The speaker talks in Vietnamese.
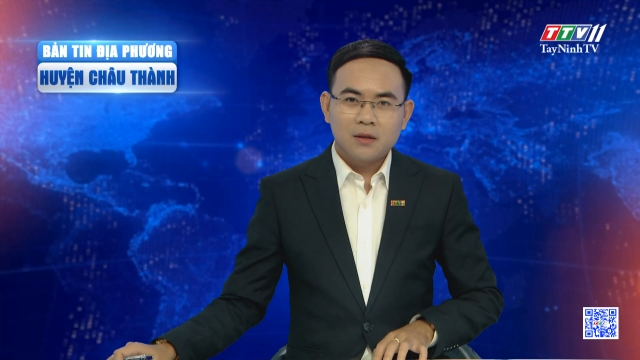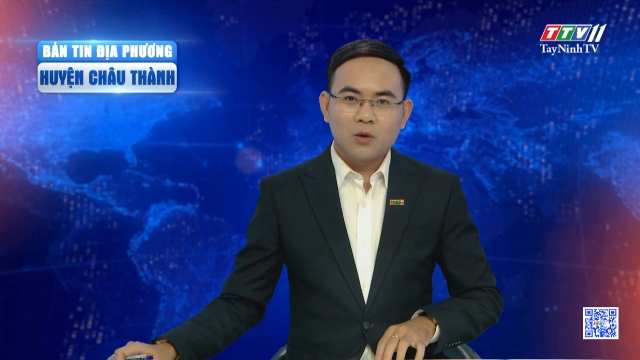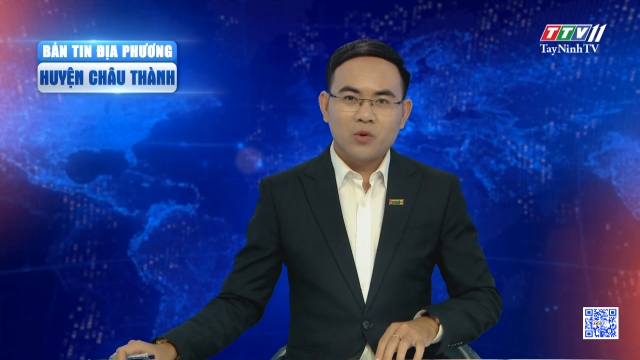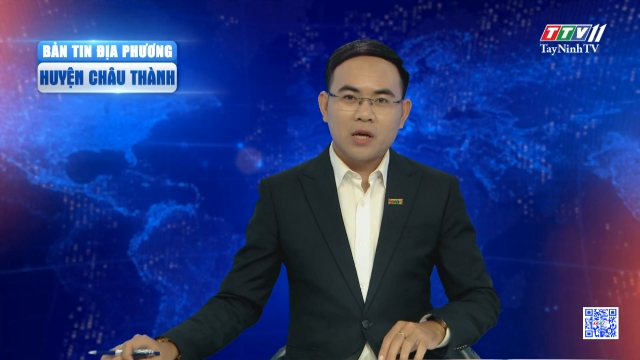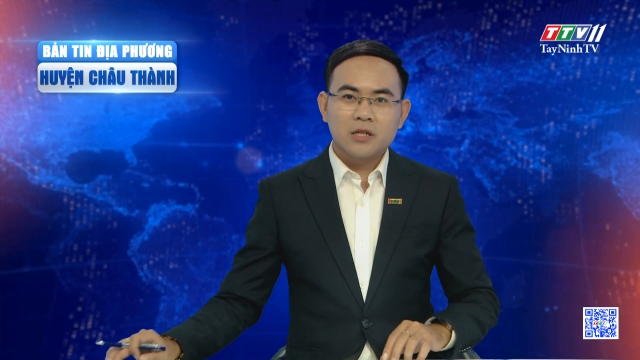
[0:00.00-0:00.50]

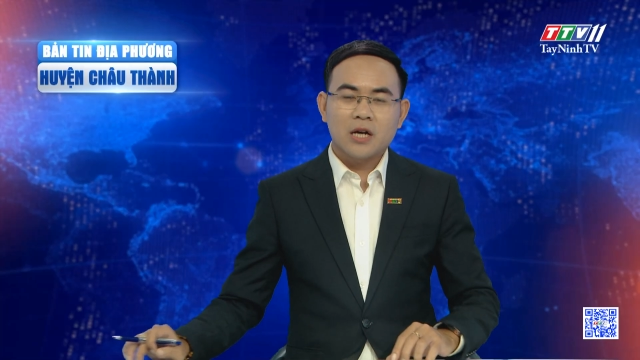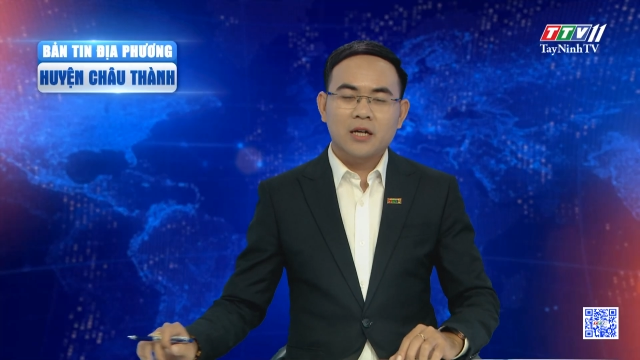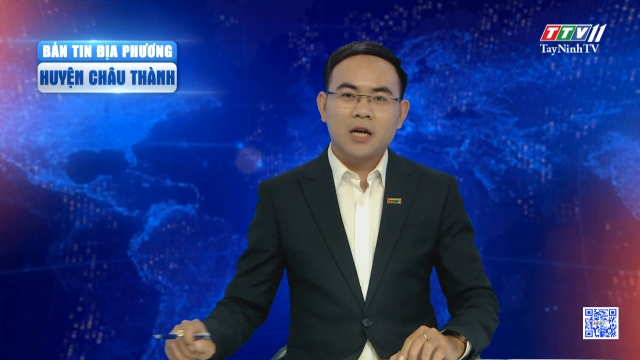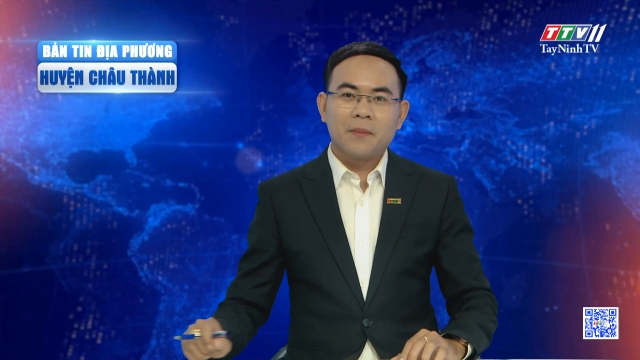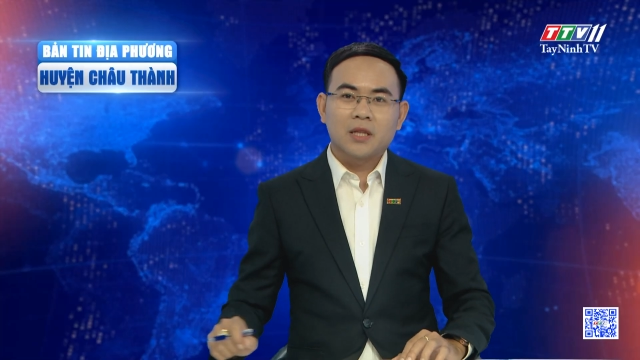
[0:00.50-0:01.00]
Thưa quý vị,
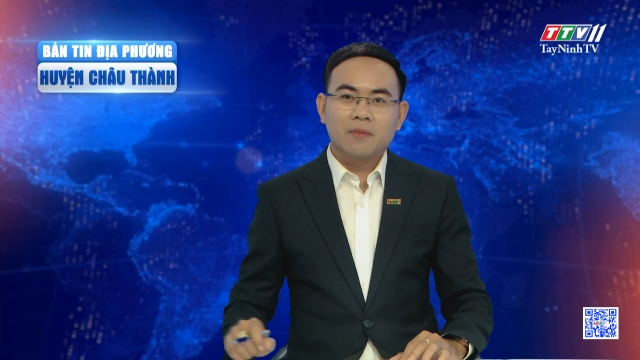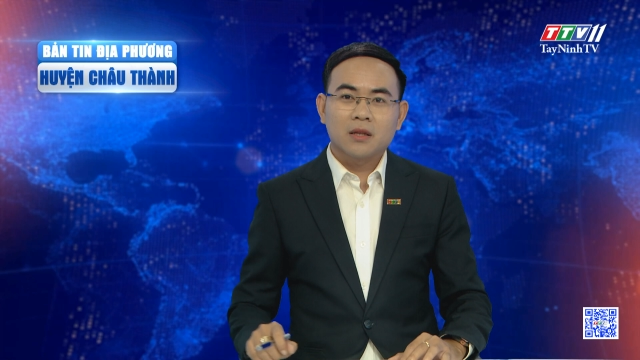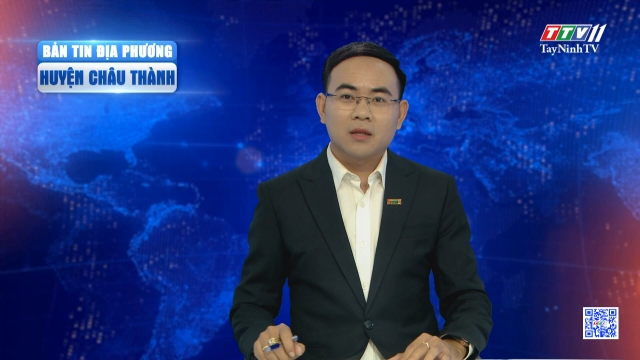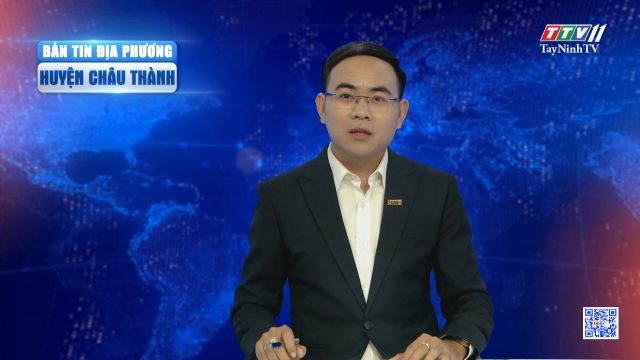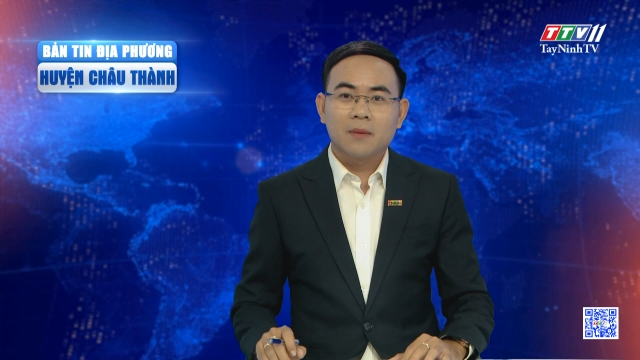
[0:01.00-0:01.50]
sáng ngày 18
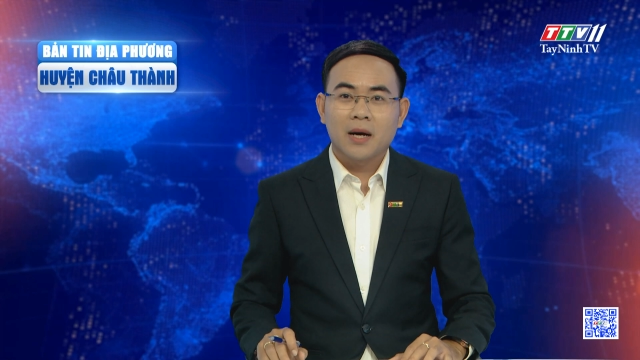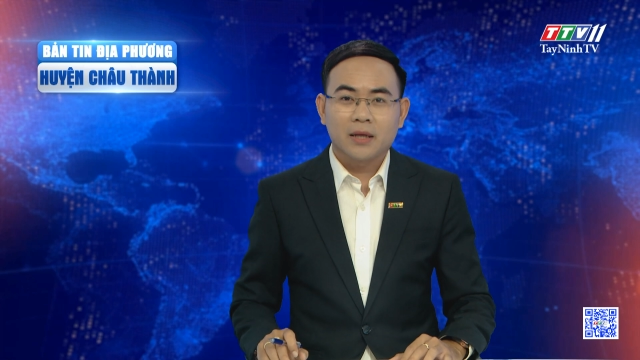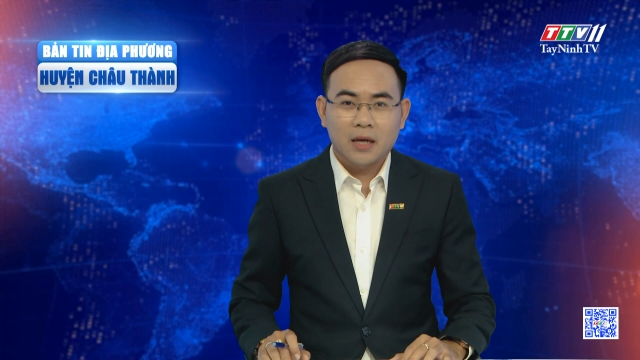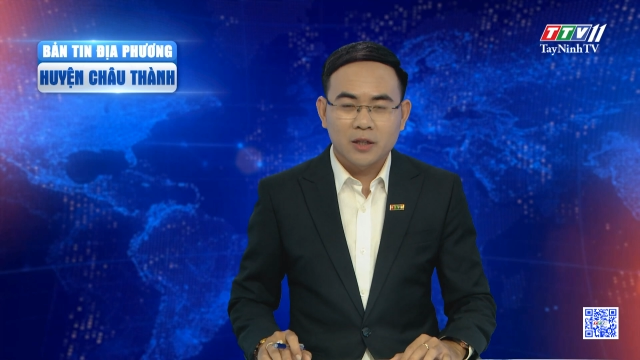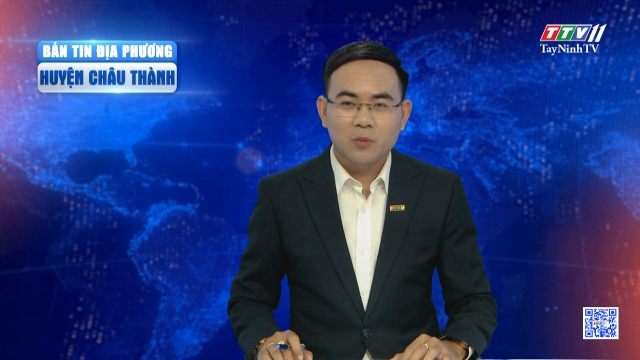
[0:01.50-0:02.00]
tháng 4 năm
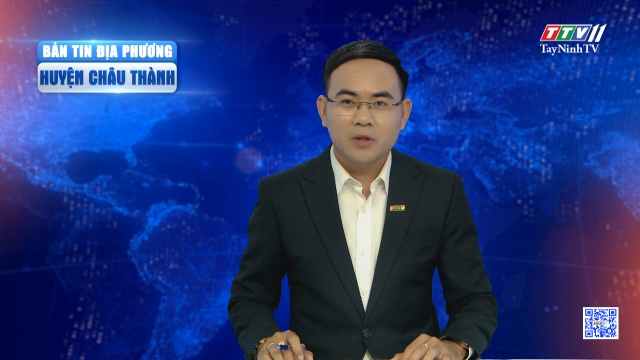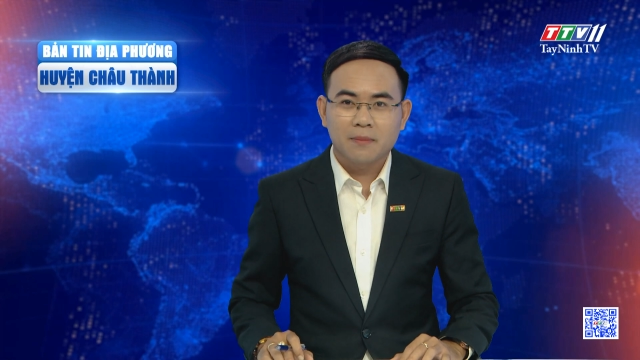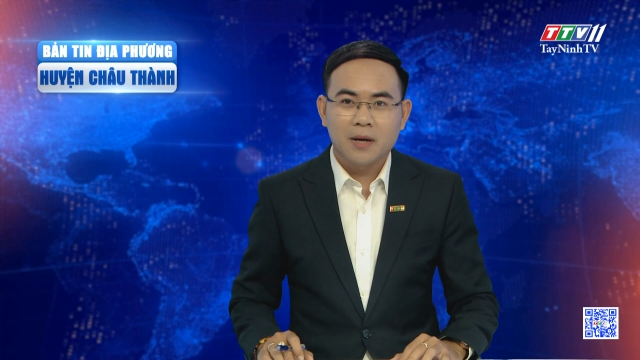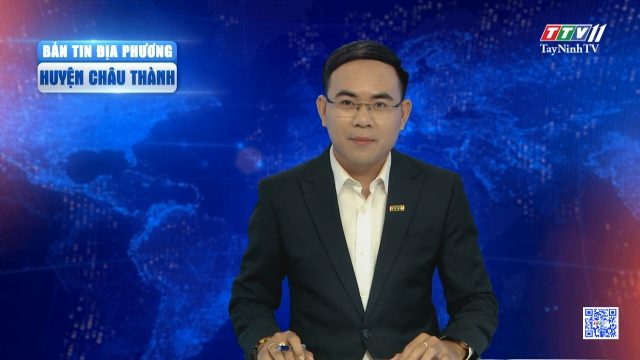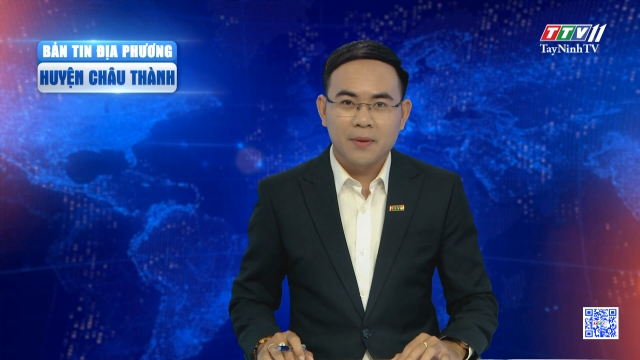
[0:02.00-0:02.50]

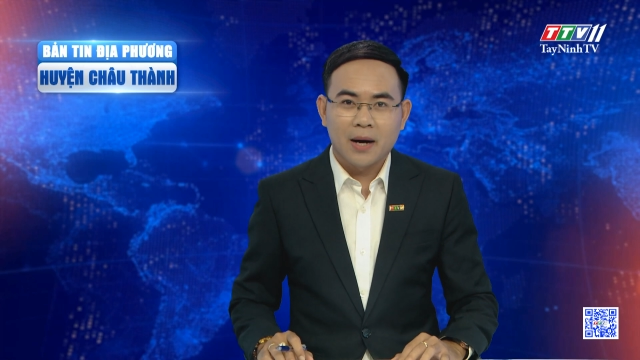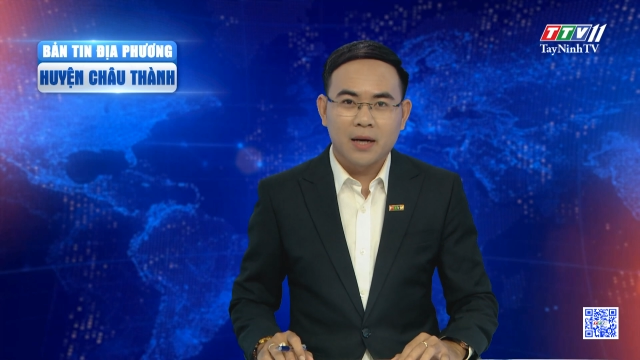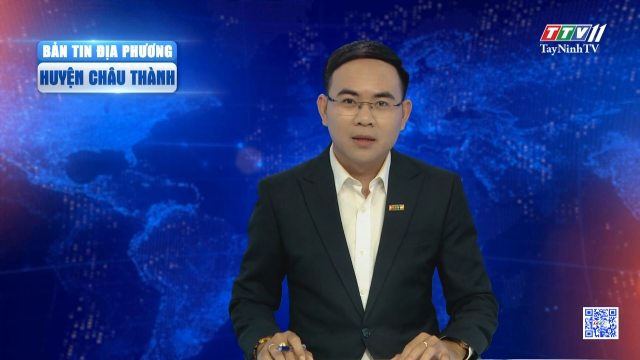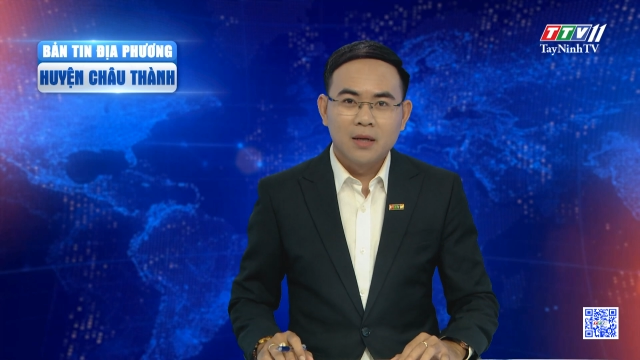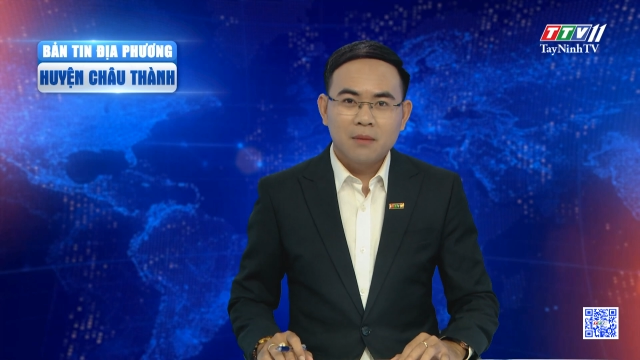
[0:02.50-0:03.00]
2023,